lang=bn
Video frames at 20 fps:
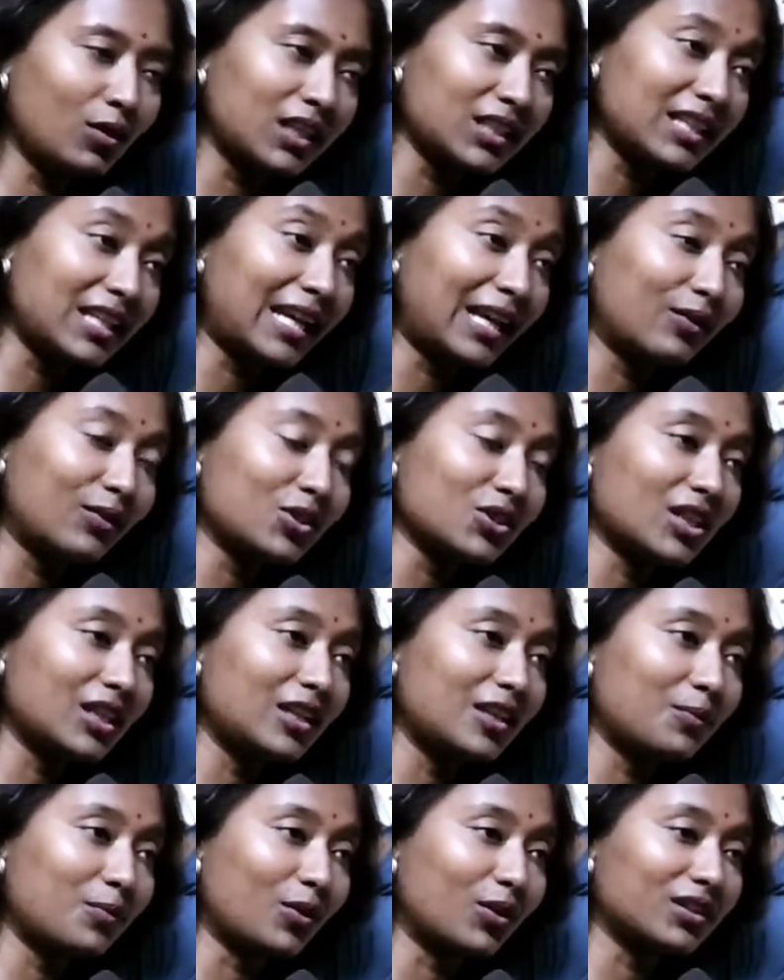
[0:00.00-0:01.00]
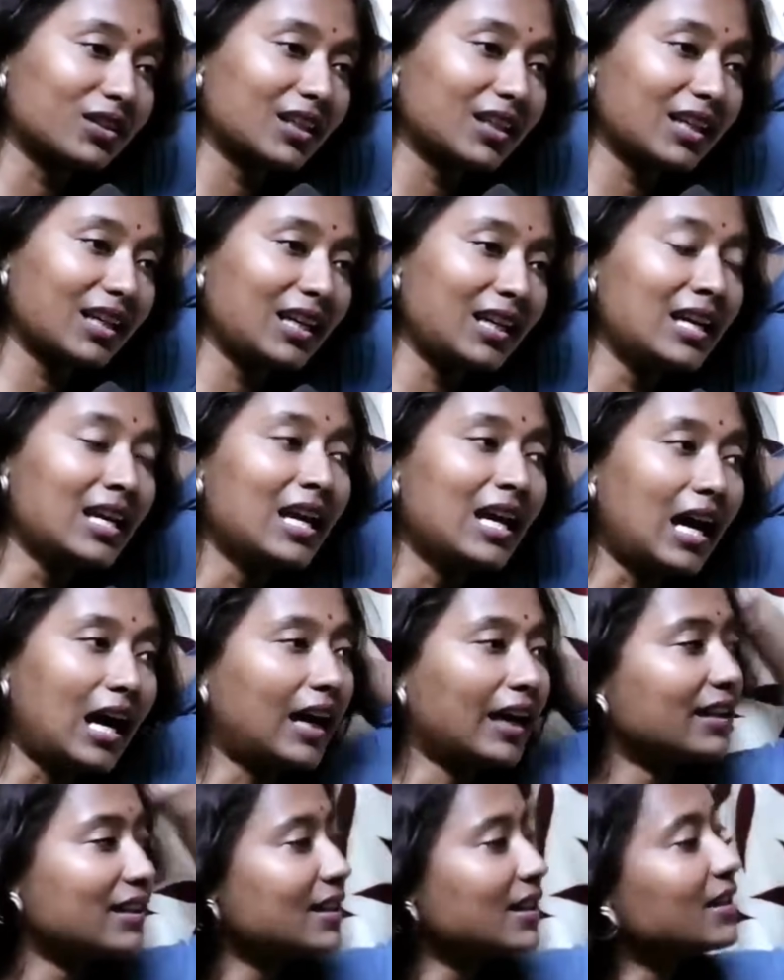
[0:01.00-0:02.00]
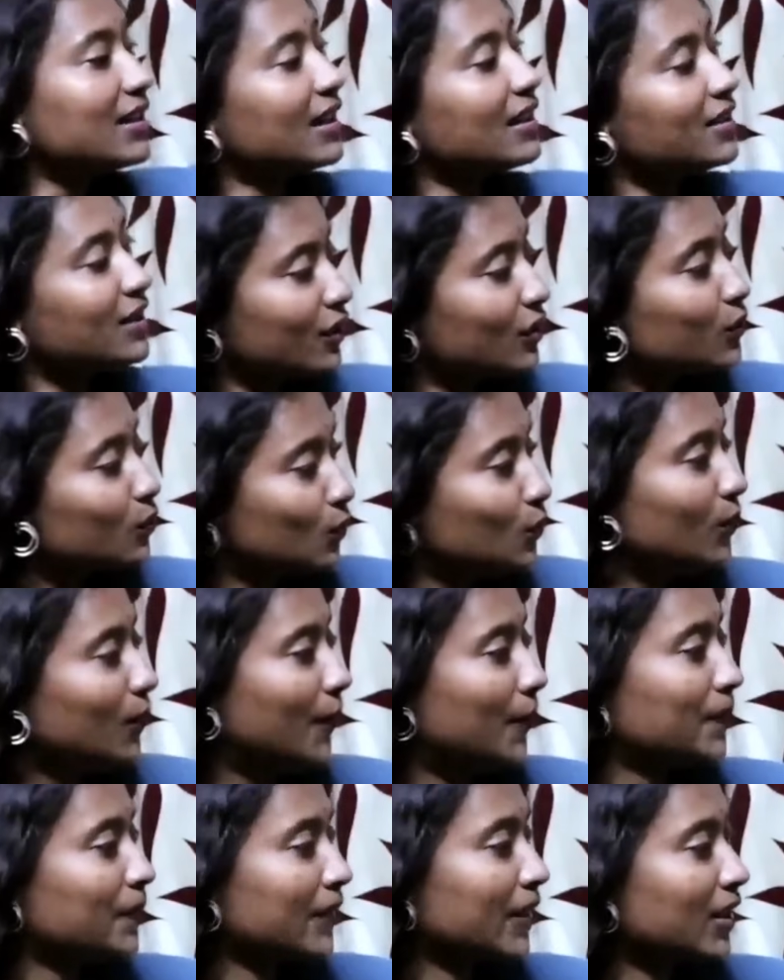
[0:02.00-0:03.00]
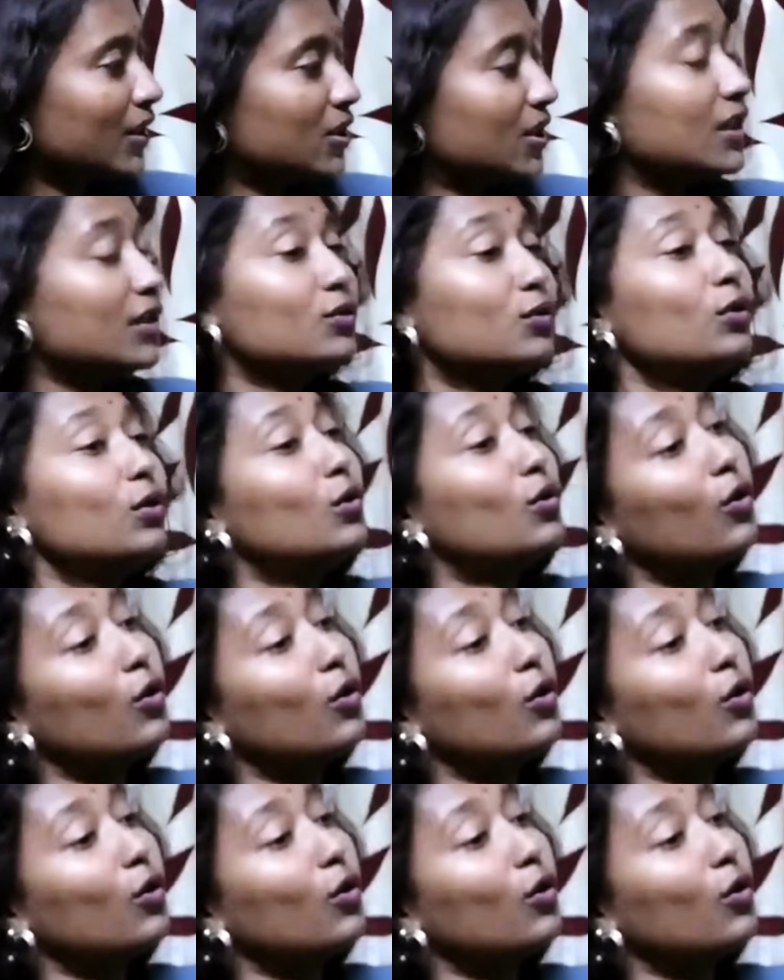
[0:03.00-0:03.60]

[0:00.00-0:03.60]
দু সালের পর থেকে আর এর যে স্কুল সেই স্কুল